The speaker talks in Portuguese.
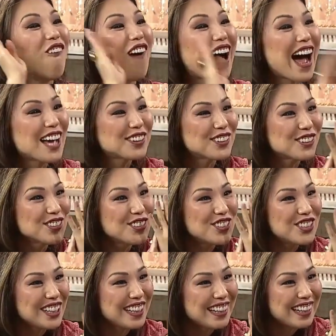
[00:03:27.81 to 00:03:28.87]
quatro
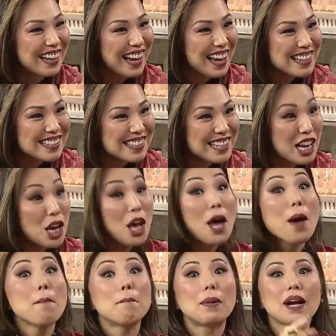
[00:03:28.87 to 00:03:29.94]
dicas
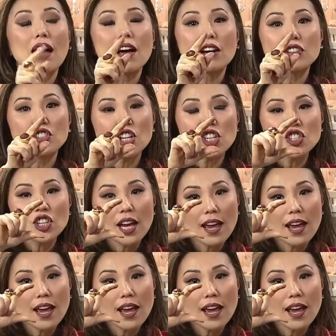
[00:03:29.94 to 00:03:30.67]
para a gente